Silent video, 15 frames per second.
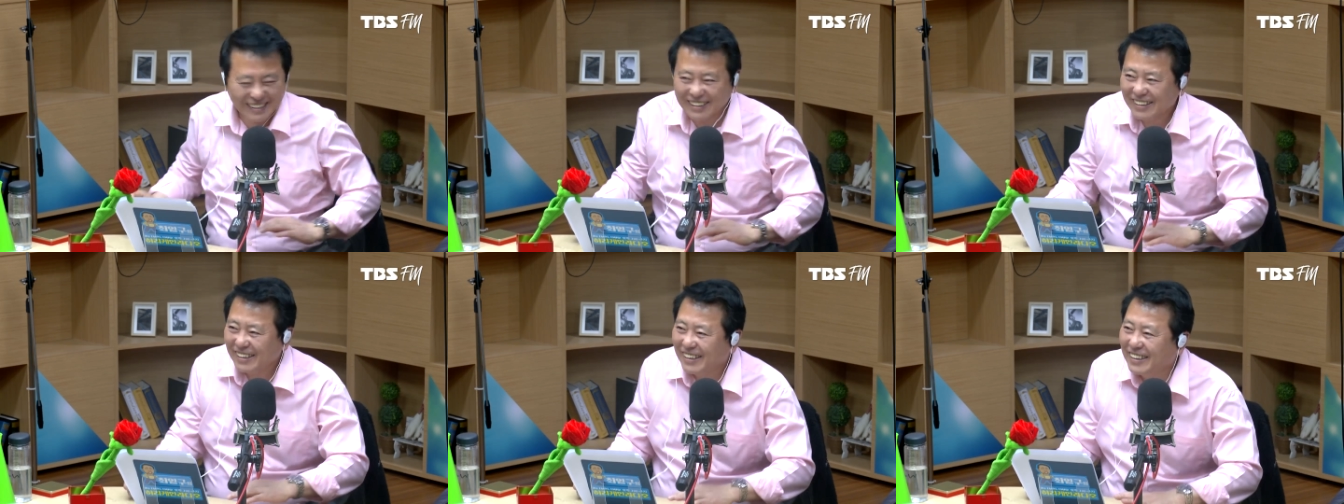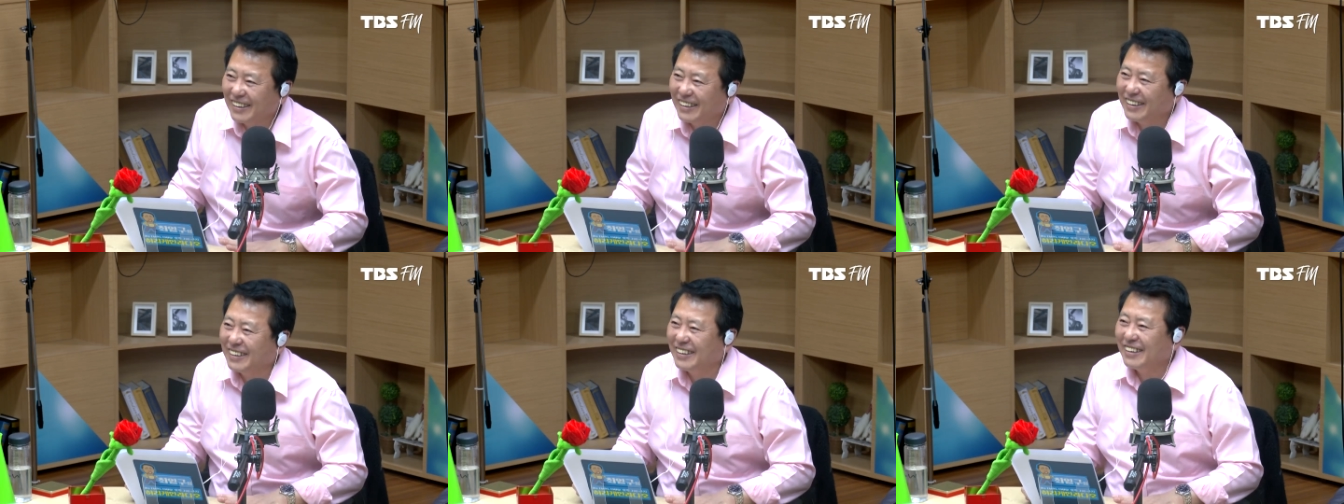않았죠.
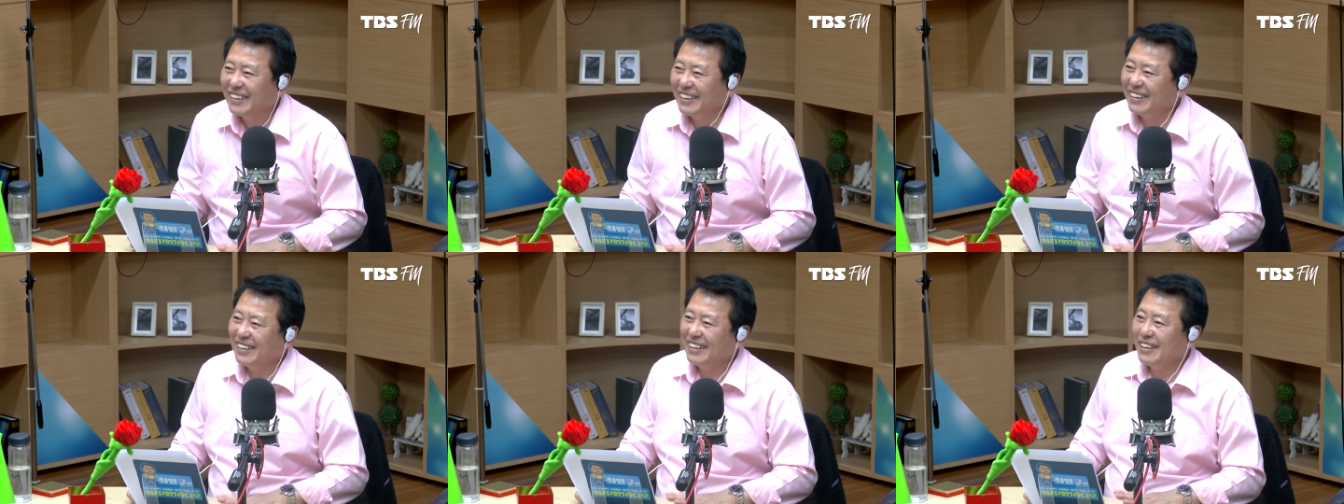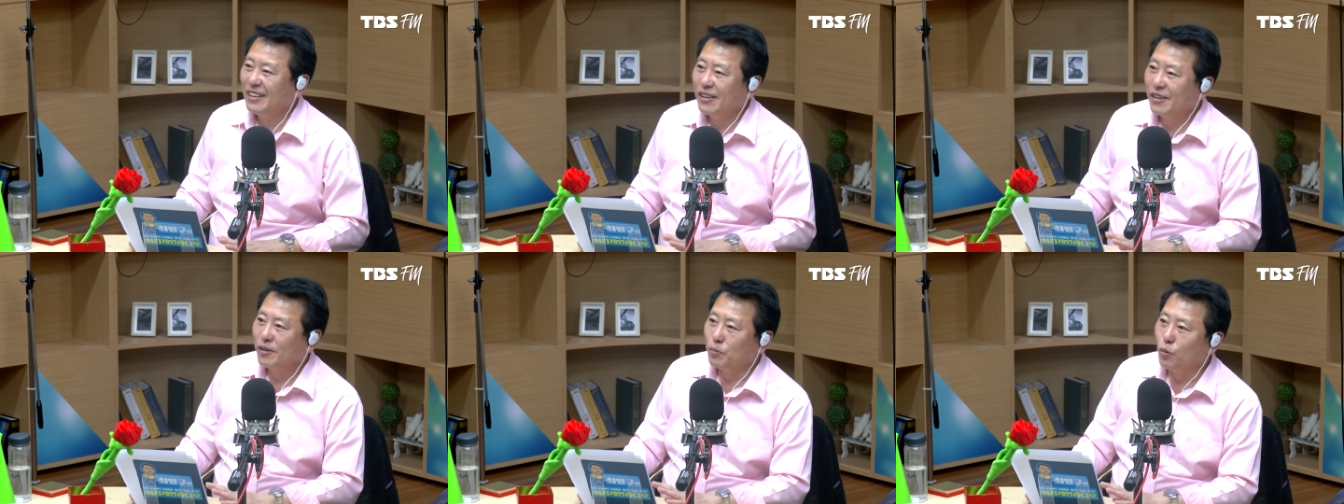음. 구일이기 때문에.
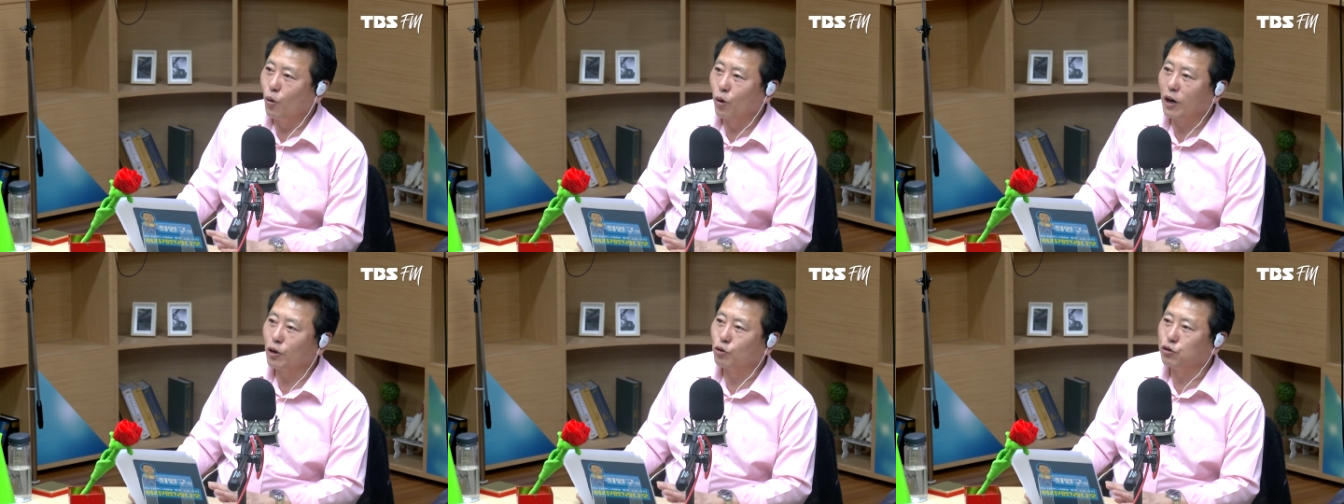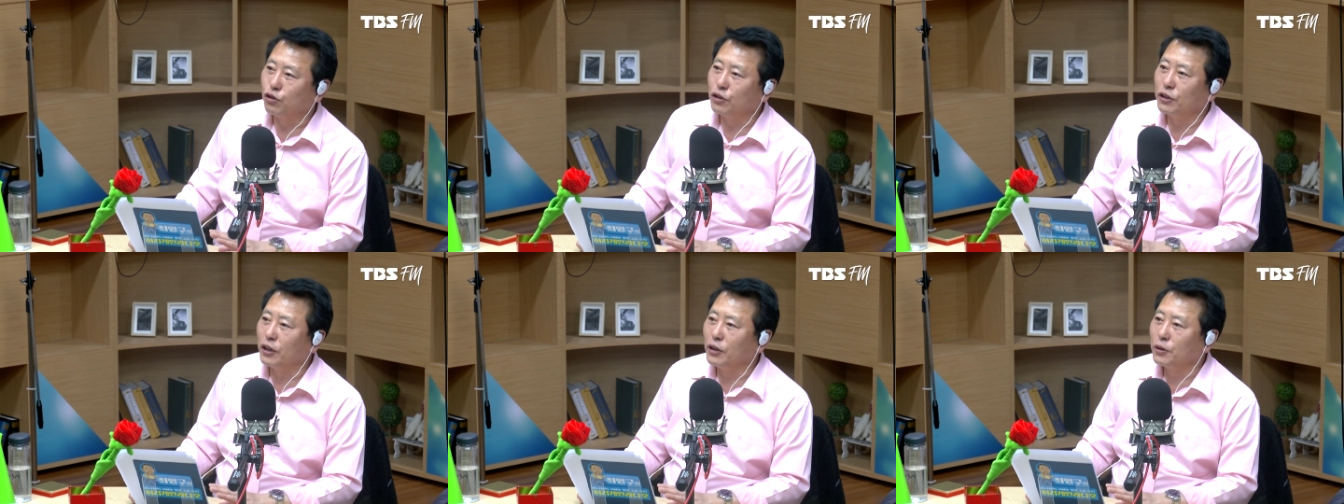뭐가
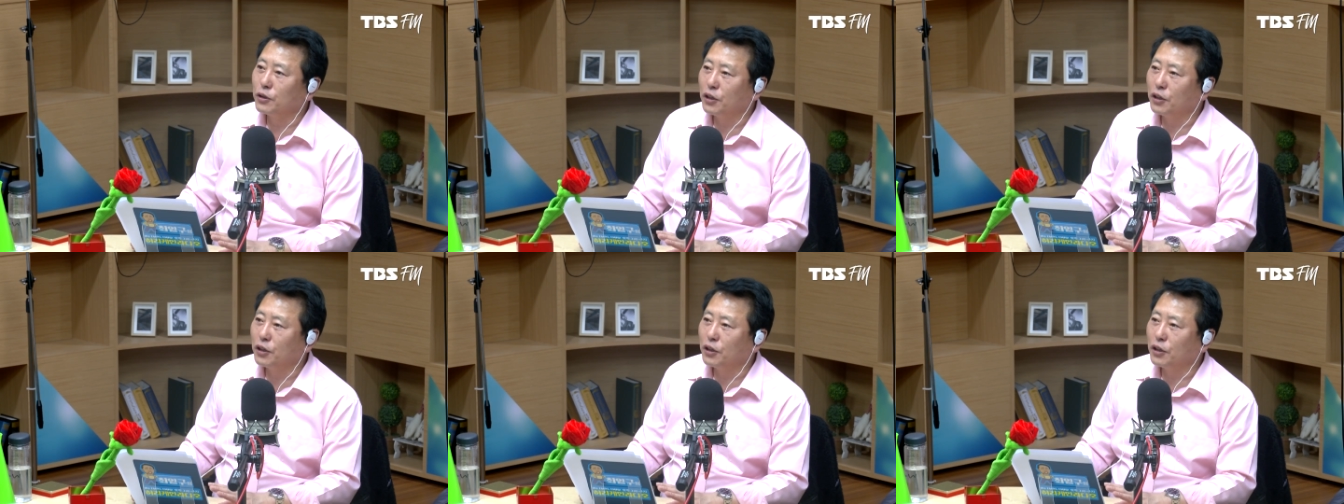구일이에요?